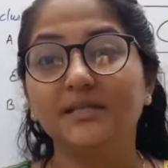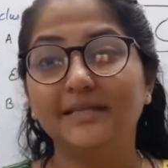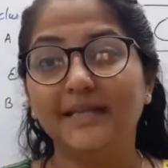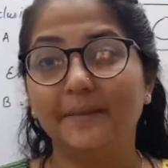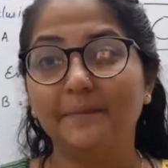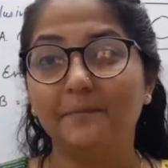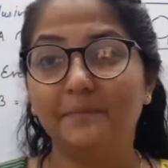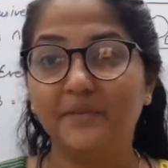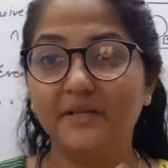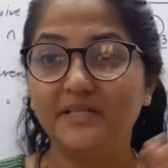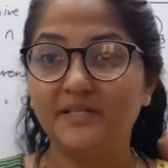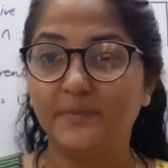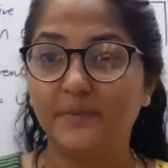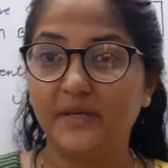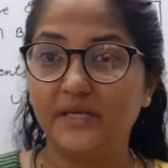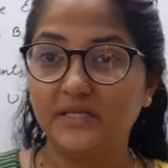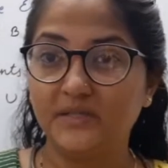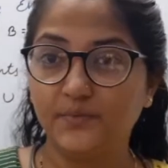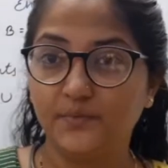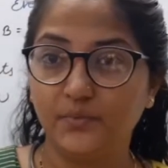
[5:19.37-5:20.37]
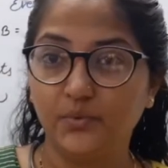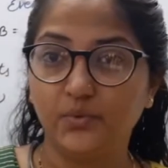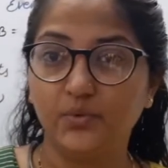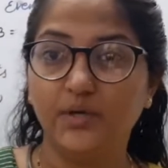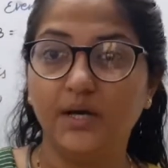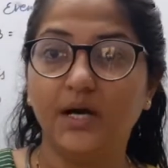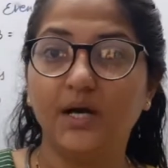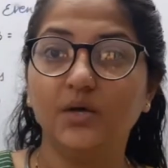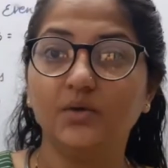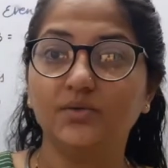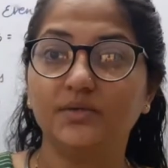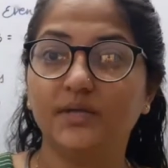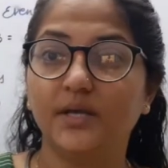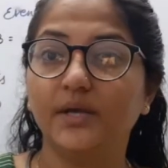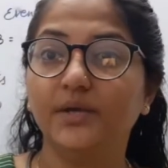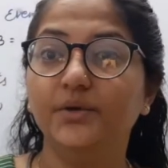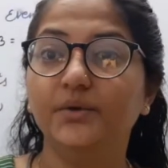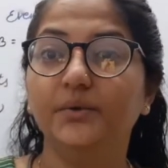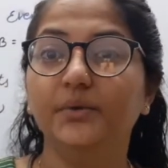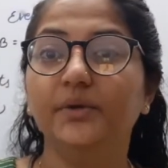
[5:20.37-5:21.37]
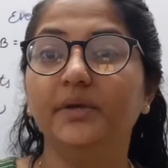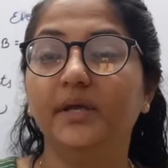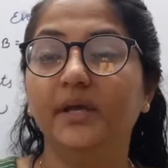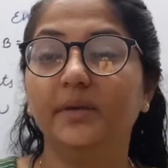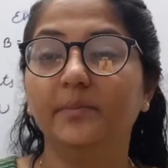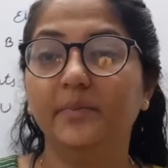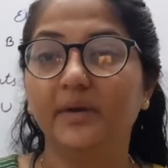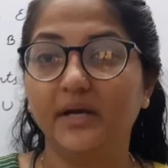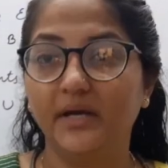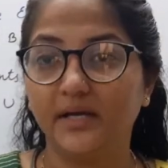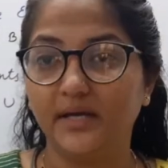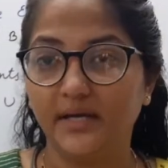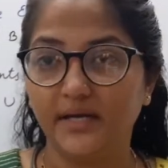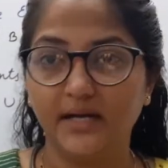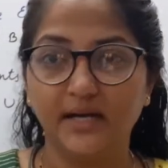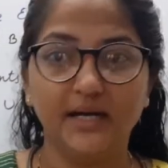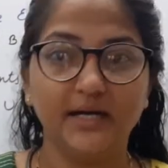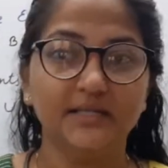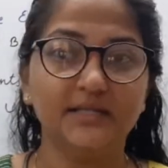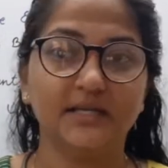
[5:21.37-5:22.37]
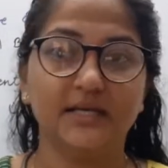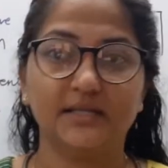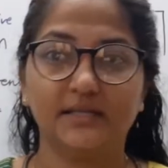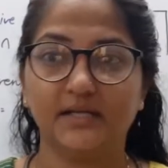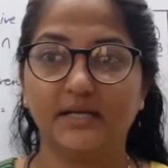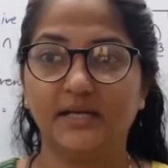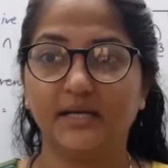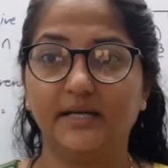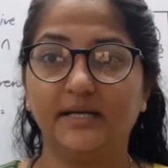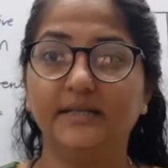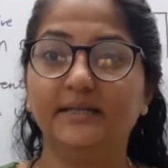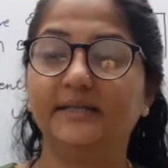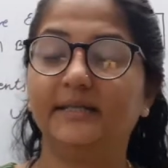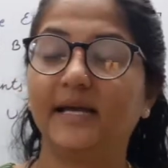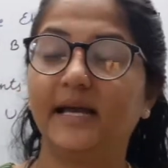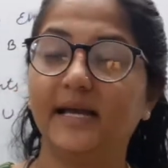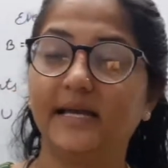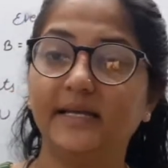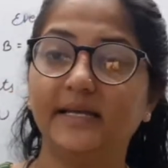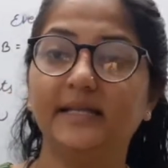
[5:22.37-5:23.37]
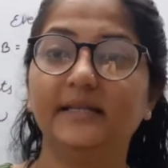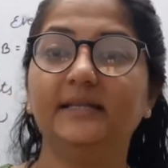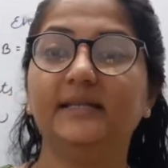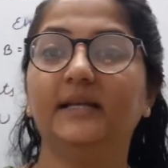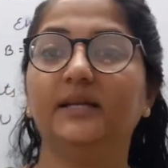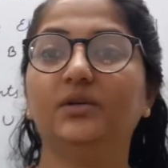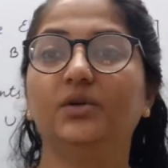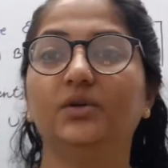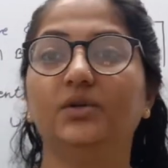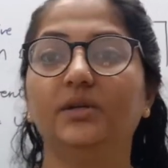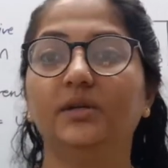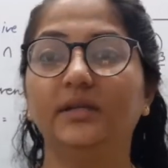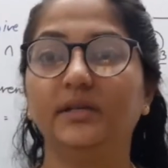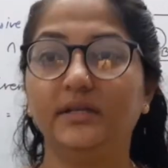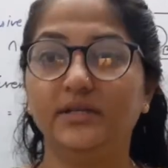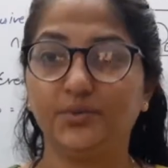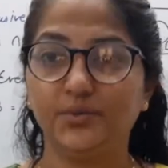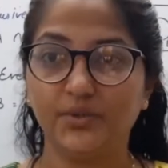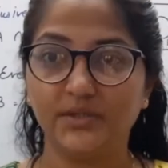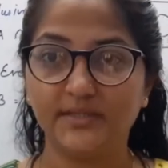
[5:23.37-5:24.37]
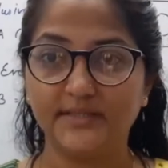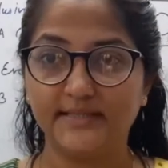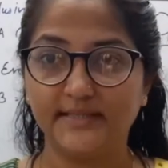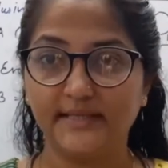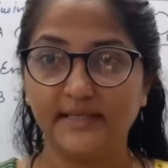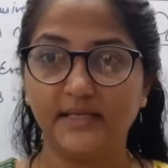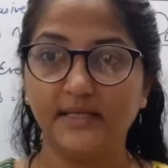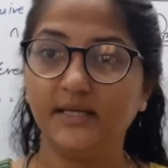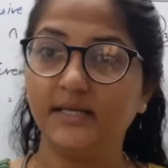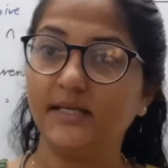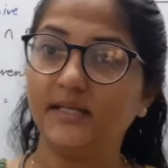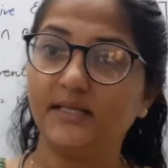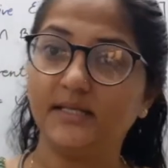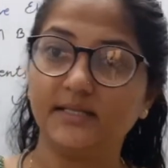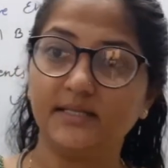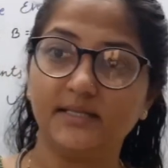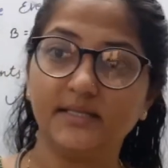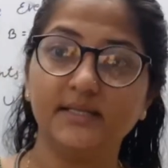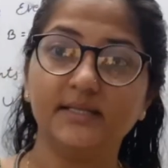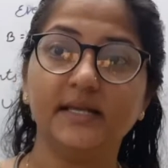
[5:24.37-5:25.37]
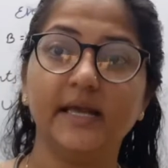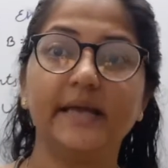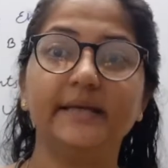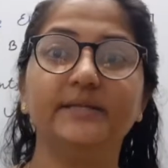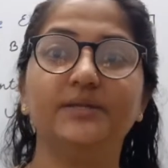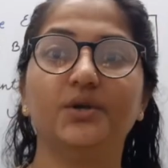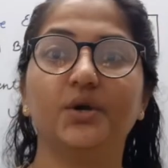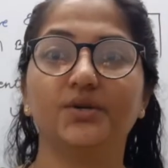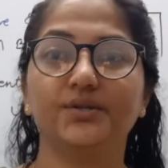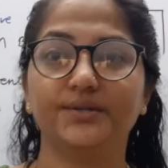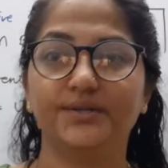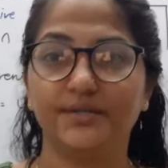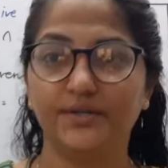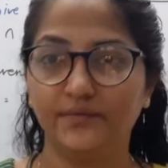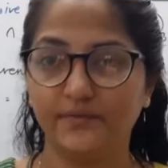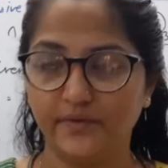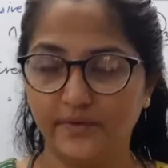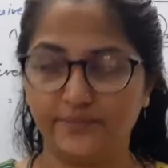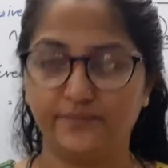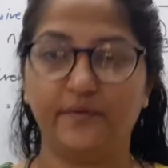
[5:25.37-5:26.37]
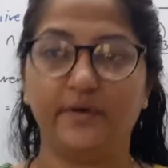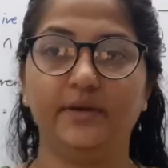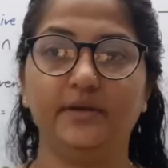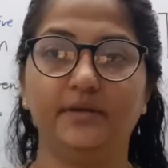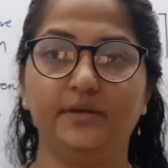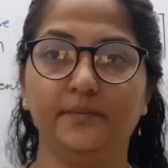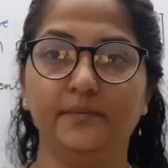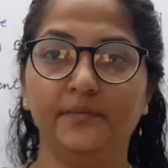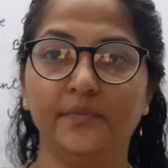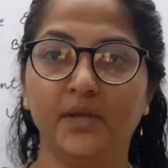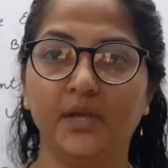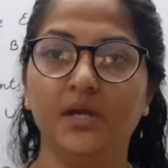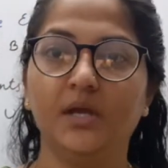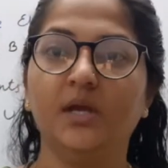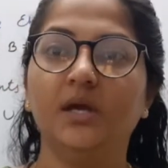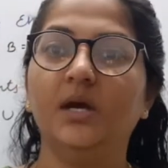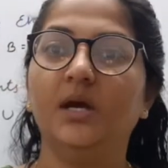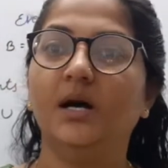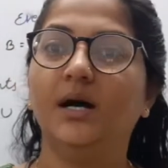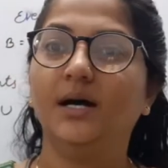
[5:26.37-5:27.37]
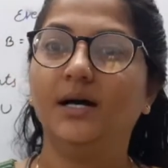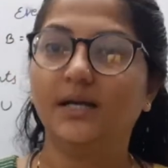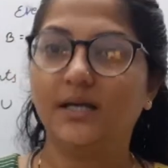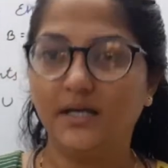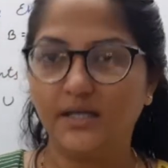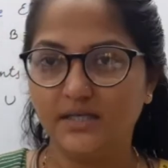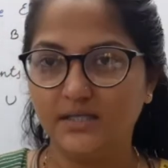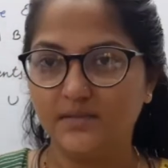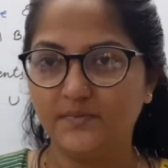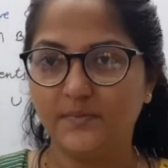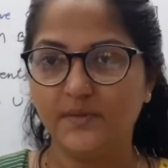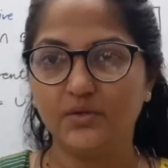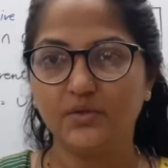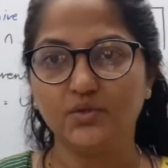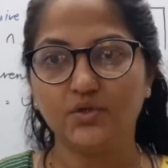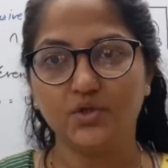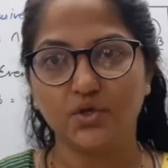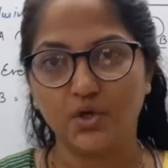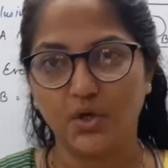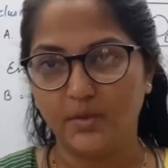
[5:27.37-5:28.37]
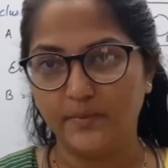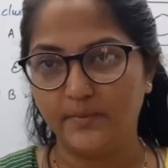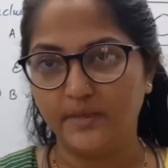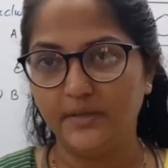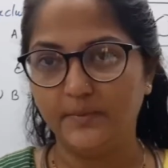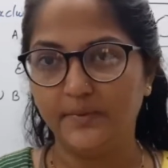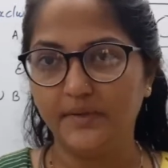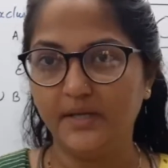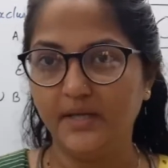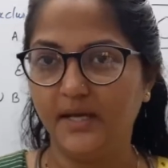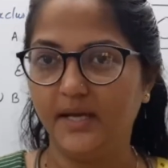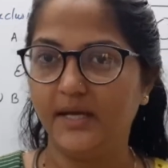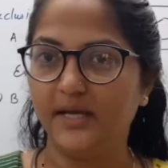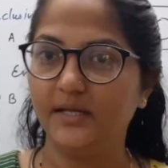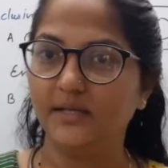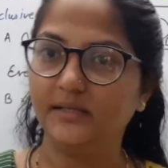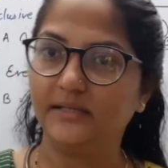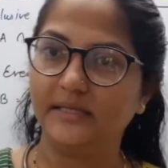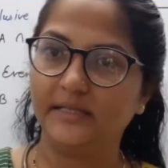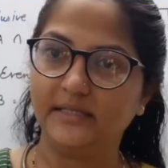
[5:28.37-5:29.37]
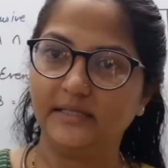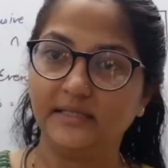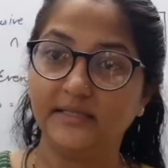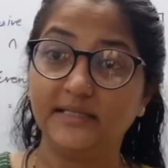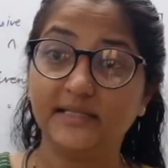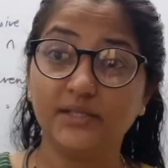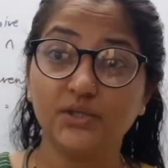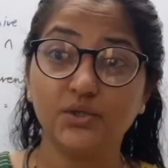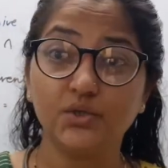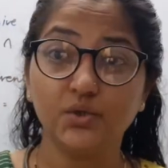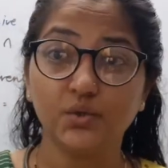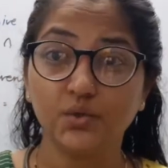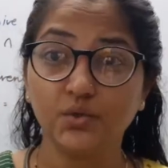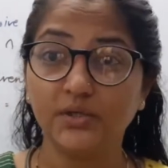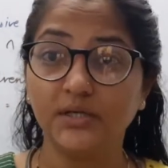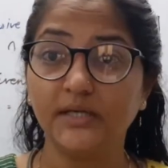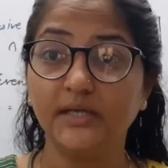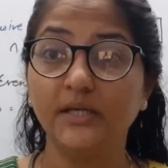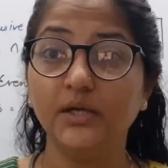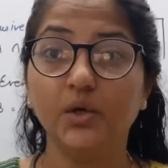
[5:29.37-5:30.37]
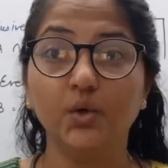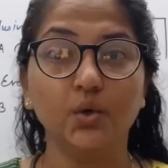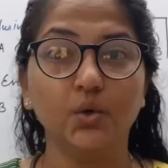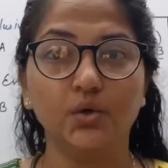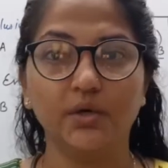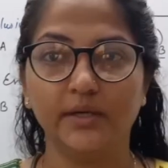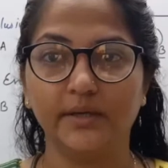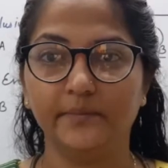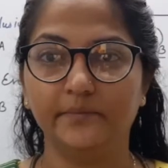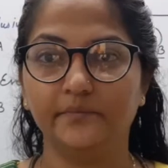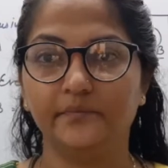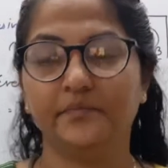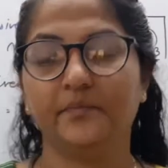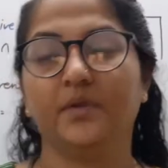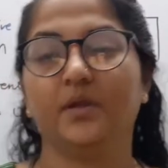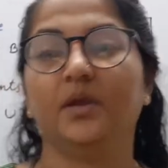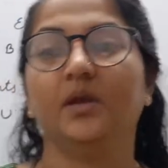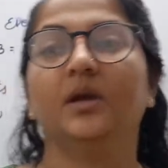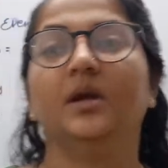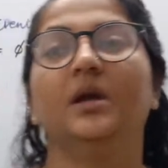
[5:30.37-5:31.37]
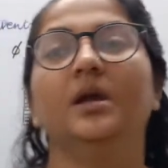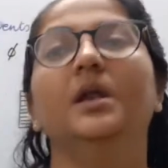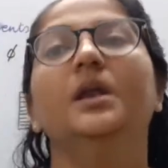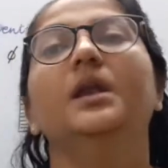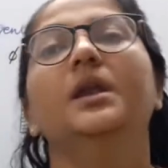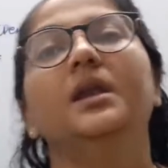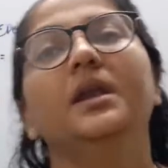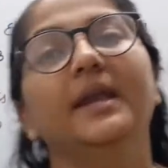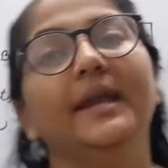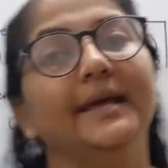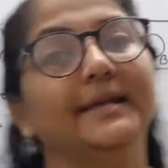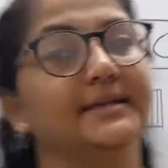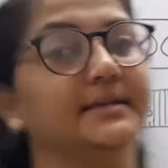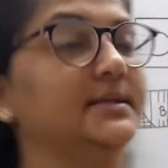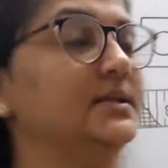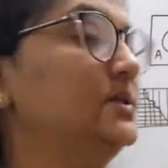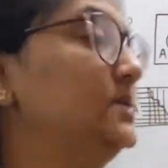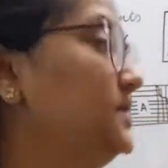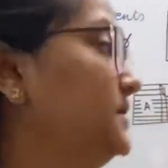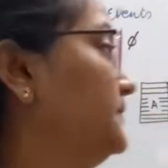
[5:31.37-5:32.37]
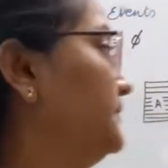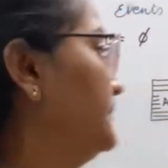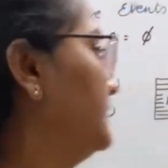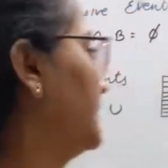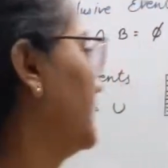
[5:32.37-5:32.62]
सैंपल स्पेस पूरा उसके यूनियन में अगर आ जाता है देन एंड देन ओनली इट विल से कि दिस इज एग्जॉस्टिव इवेंट अगर इसमें कुछ कॉमन भी है देन इट्स टोटली ओके नेक्स्ट